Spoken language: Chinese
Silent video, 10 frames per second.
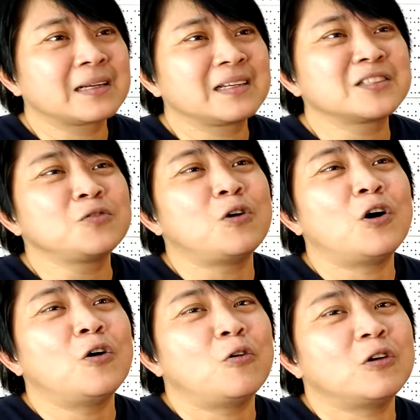可是我
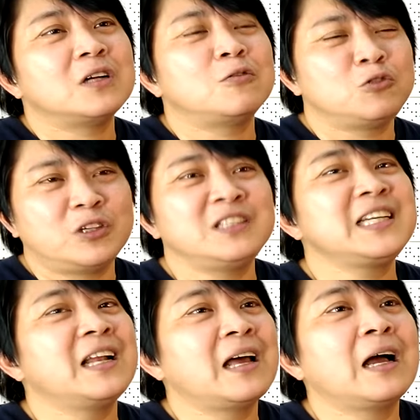后悔，我觉得应
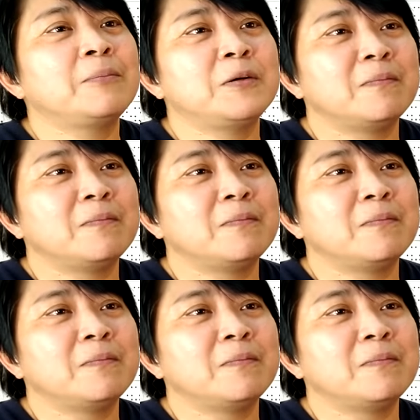该让他们